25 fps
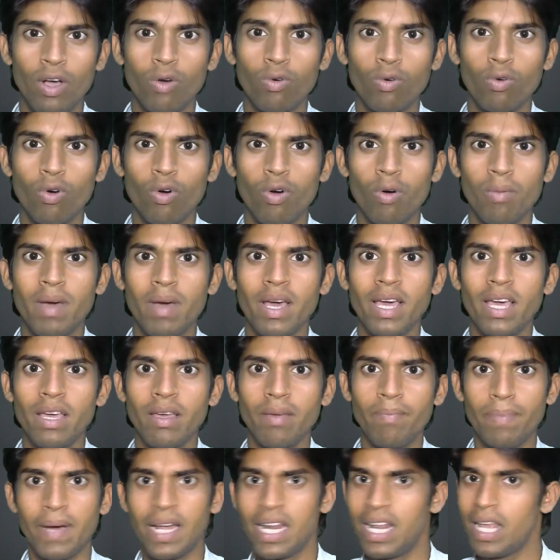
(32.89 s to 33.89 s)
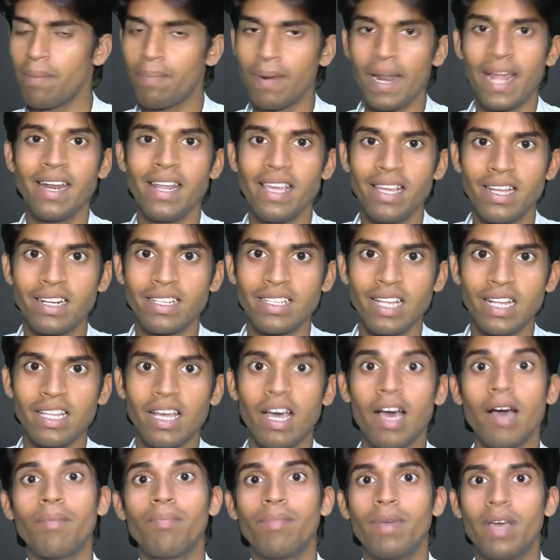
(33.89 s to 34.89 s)
वो मैं पहले अप्लाई नहीं करता था
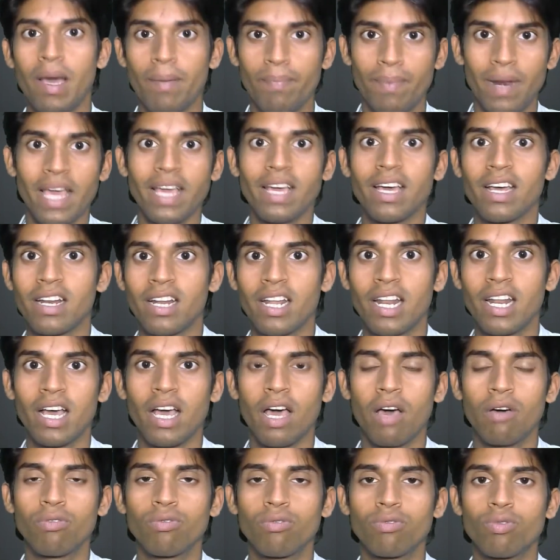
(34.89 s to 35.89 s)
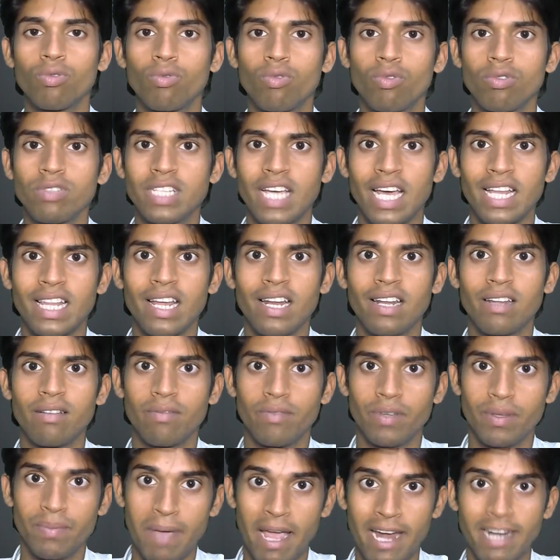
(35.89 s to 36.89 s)
अब मैं अप्लाई करने लगा हूँ तो वो ज़्यादा
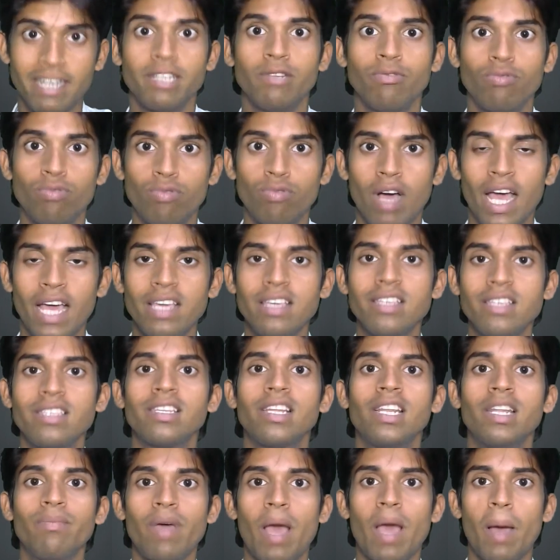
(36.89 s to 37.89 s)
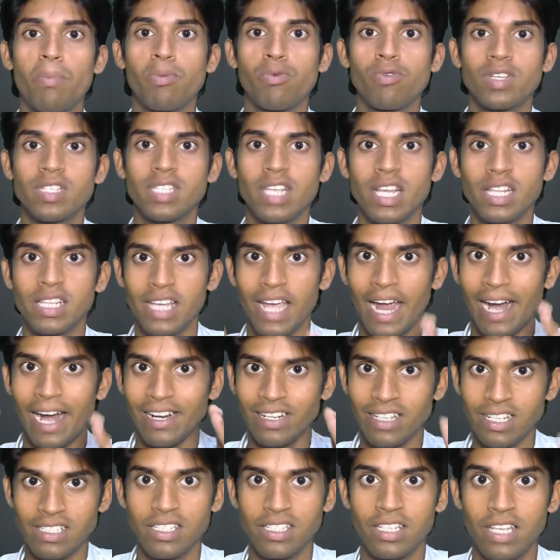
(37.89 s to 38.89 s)
इफेक्टिव हुआ है इसीलिए मैं आप लोग के साथ ये
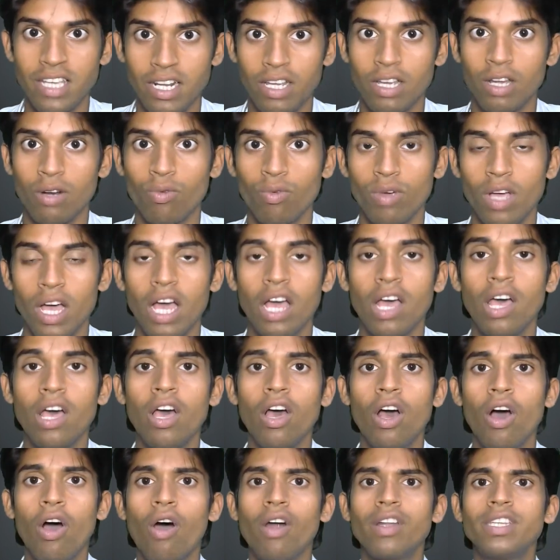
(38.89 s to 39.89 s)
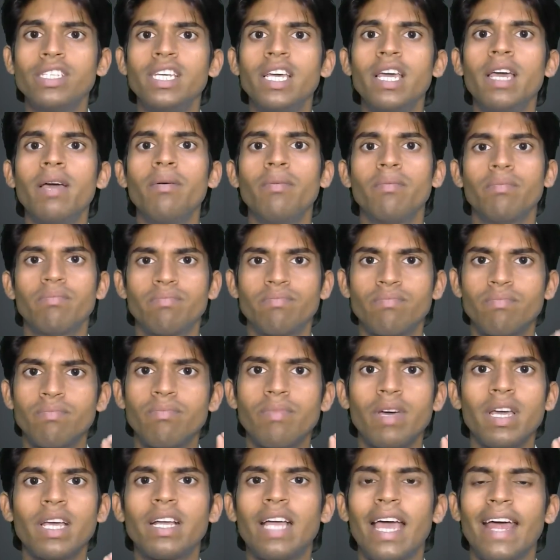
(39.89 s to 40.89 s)
आइडिया शेयर करूँगा और ये
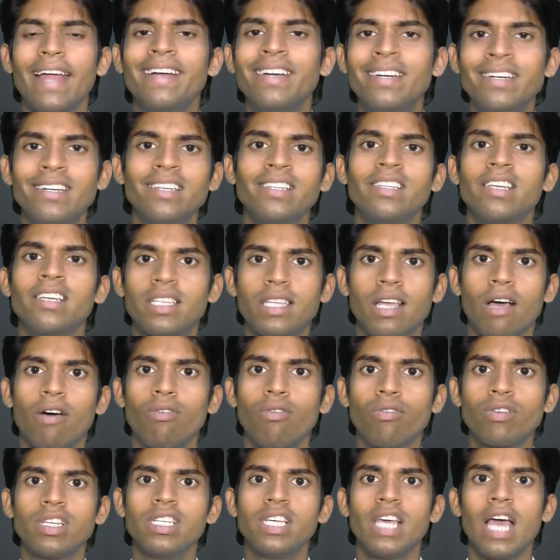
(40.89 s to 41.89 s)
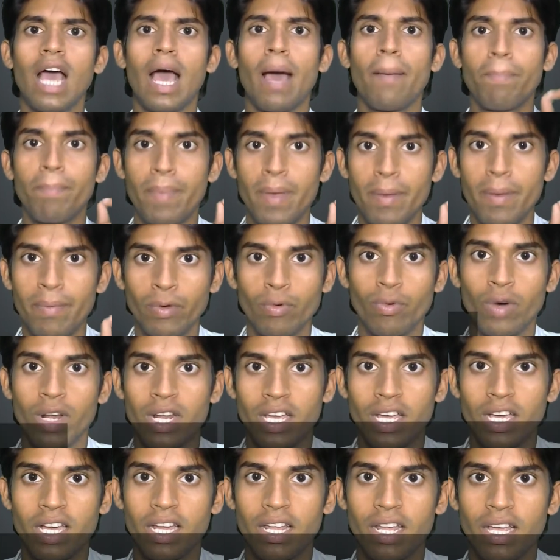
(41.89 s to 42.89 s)
मैं गारंटी देता हूँ कि ये आप पे भी
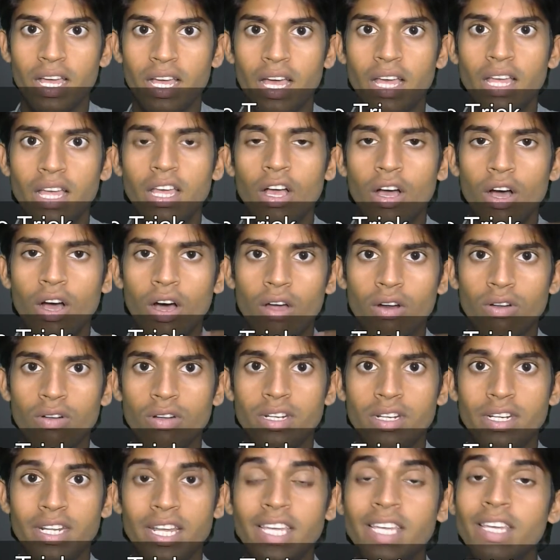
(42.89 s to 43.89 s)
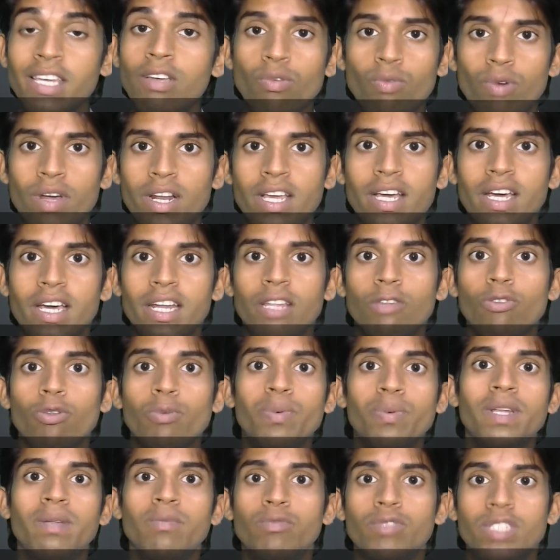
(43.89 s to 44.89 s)
वर्क करेगा और नहीं वर्क करे तो
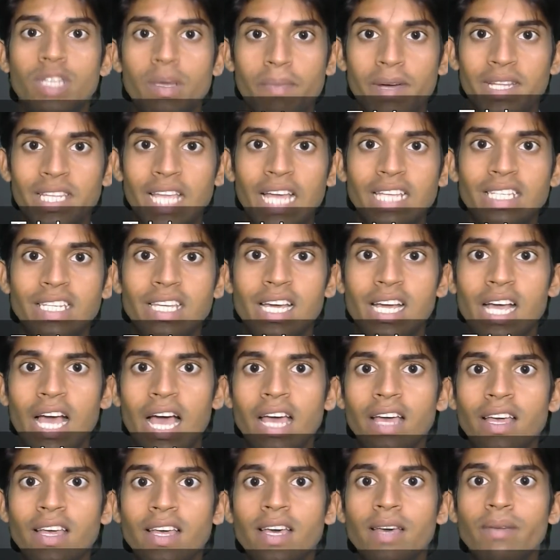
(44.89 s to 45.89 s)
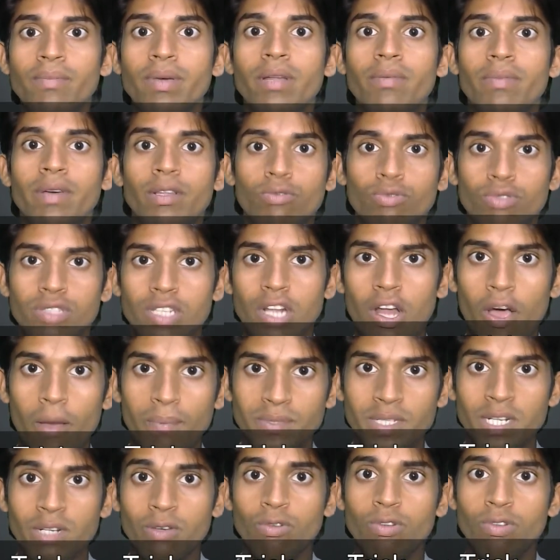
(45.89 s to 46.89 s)
फिर मुझे बताइएगा फिर मैं दूसरा
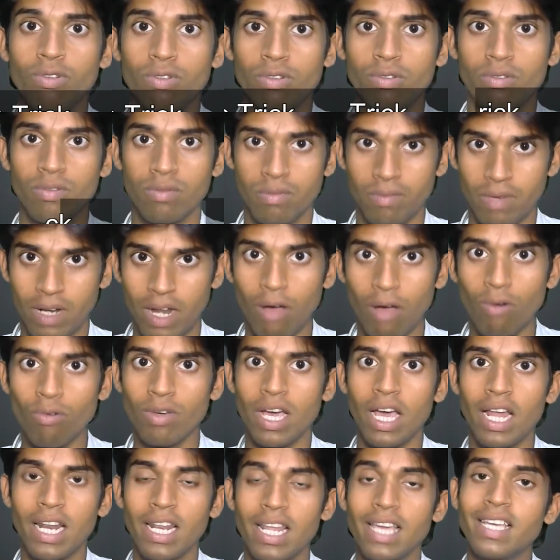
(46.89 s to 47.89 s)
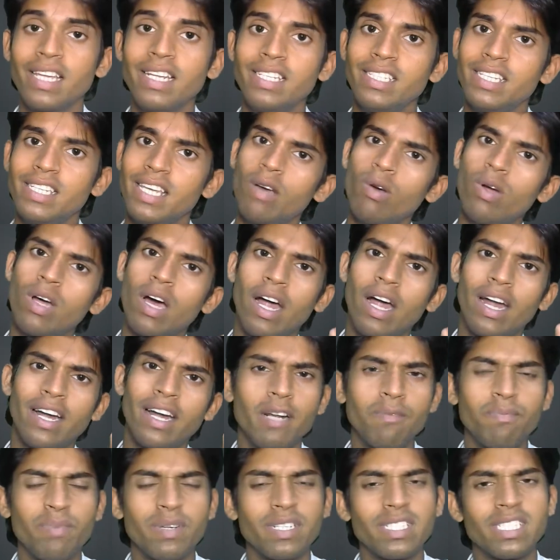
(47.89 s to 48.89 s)
ऑप्शन लाऊंगा लेकिन ये
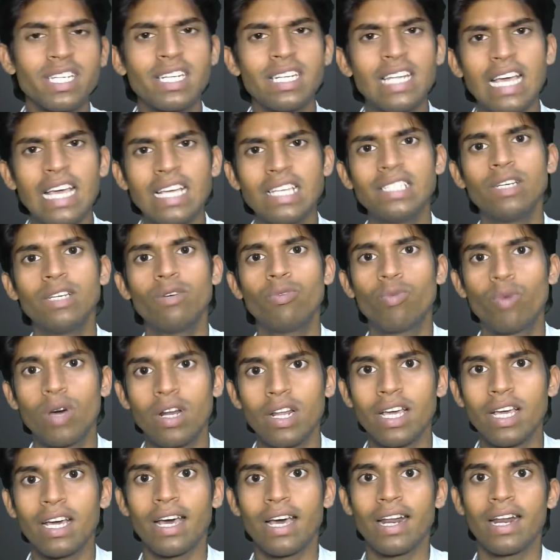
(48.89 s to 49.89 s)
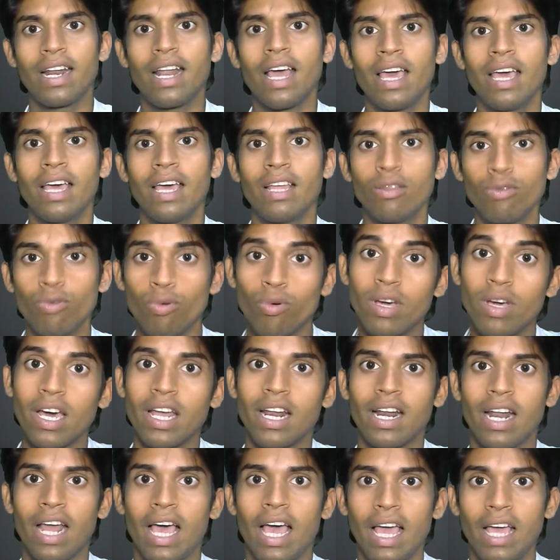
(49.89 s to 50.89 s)
हंड्रेड परसेंट है कि ये वर्क करना है तो
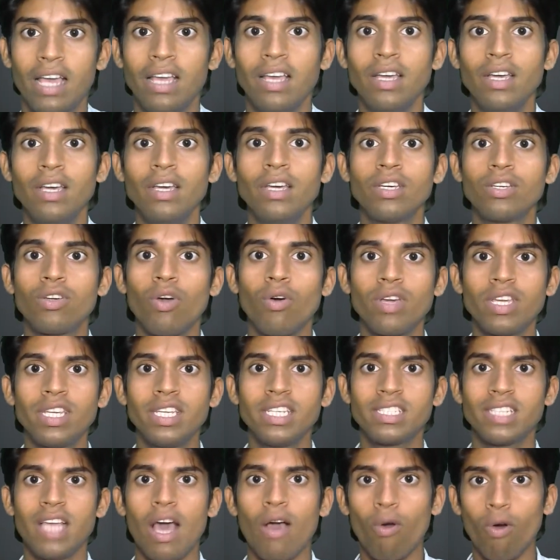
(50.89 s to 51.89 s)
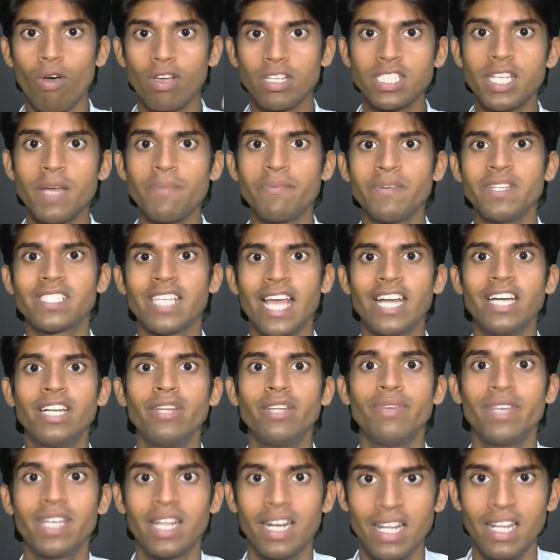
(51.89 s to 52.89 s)
करना है क्योंकि इसका कॉन्सेप्ट
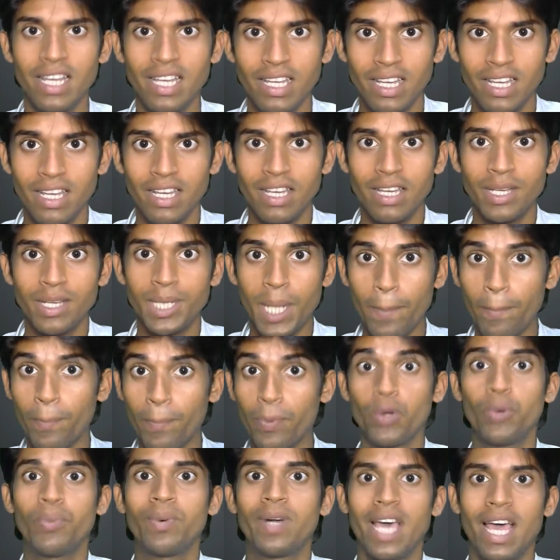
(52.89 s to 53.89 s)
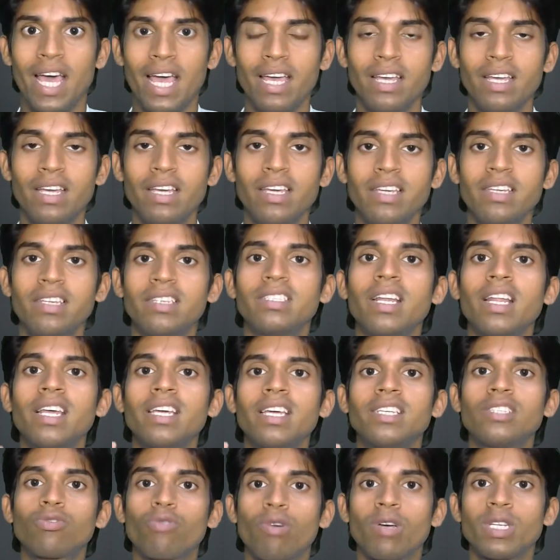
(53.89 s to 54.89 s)
साइंटिफिकली ये प्रूव्ड है इसलिए
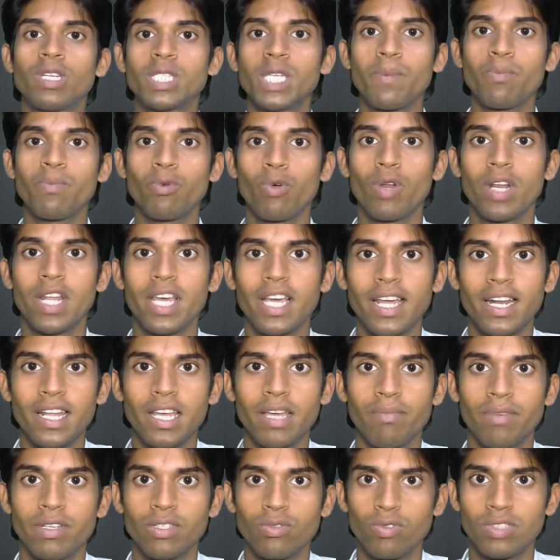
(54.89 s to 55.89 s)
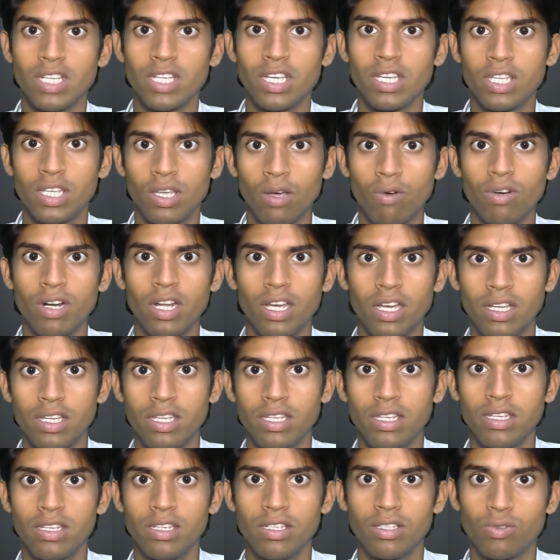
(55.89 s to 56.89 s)
इस कॉन्सेप्ट को लेकर के मैं सोचा क्यों ना
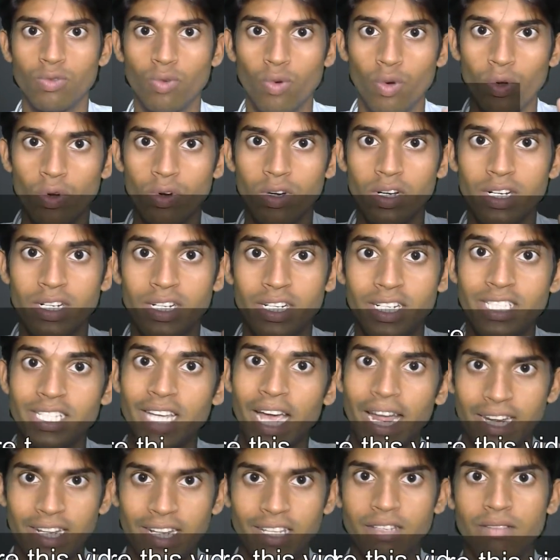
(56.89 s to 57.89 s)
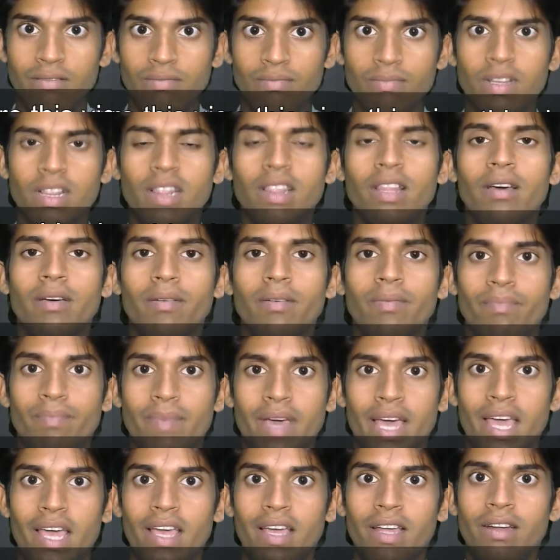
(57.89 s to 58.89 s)
कि इसको डिजाइनिंग मतलब
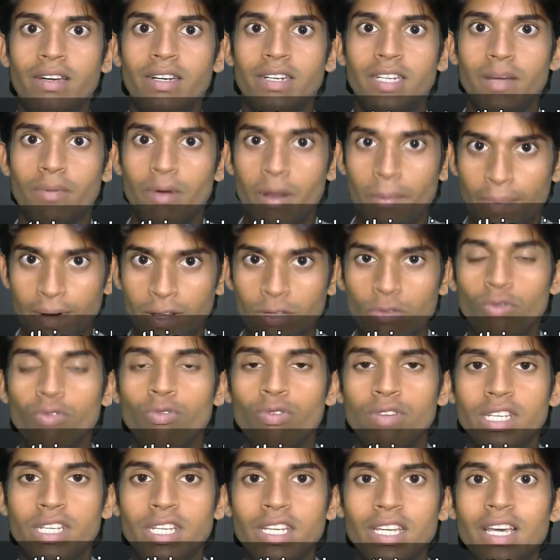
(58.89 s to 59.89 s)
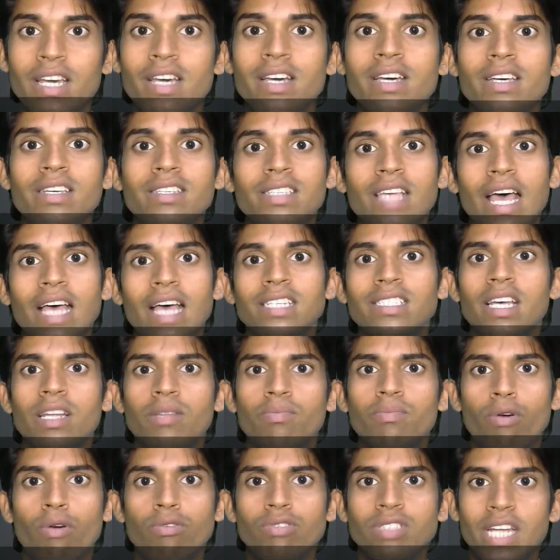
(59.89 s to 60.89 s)
मैं डेवलपर तो हूँ ही साथ साथ
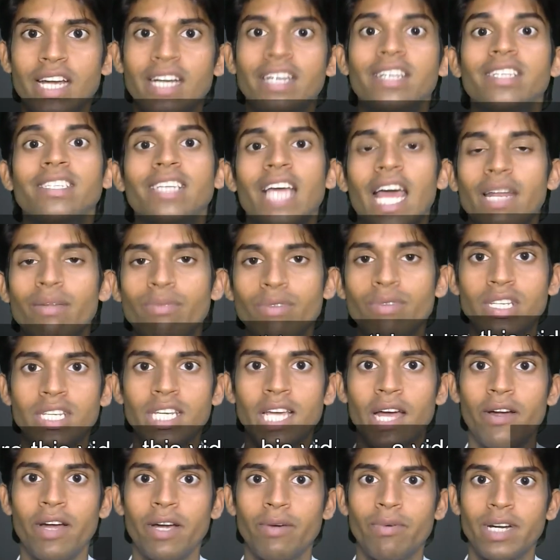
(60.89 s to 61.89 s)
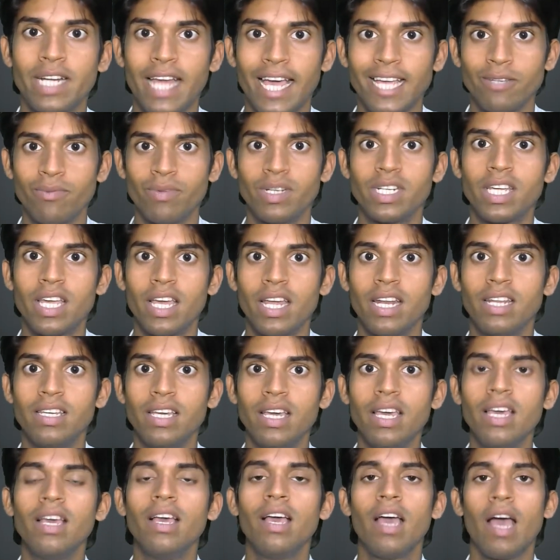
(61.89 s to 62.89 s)
बहुत सारे डिजाइन भी किया हूँ एडवर्टाइजमेंट के
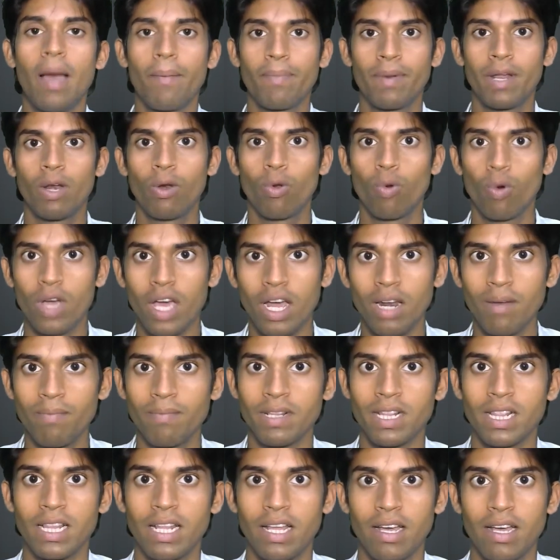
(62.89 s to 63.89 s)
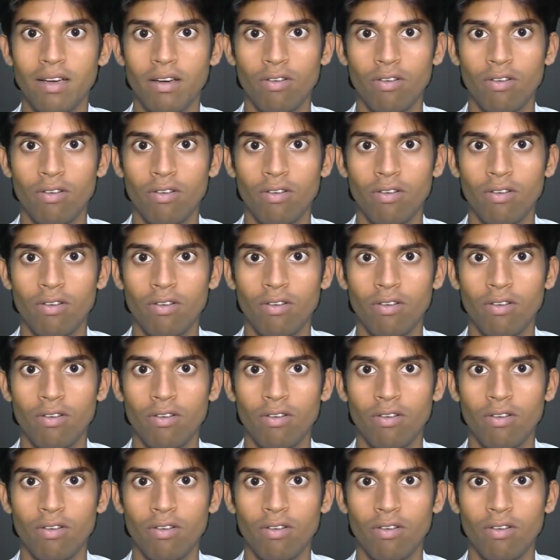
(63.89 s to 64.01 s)
लिए अपने लोकल मतलब